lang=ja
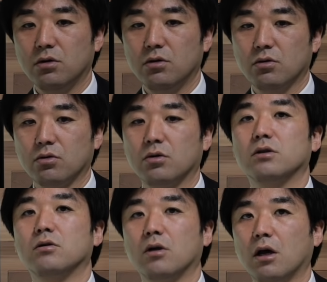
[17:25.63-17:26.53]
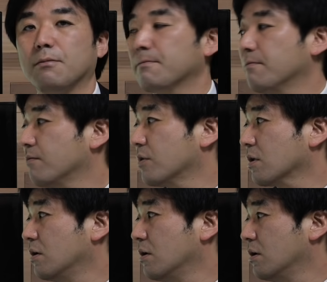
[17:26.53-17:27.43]
いうことですよね。
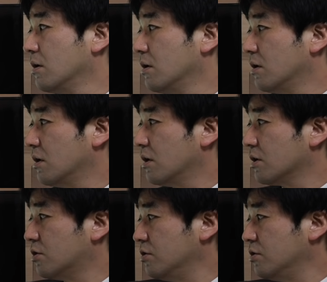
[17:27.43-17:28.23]
えー、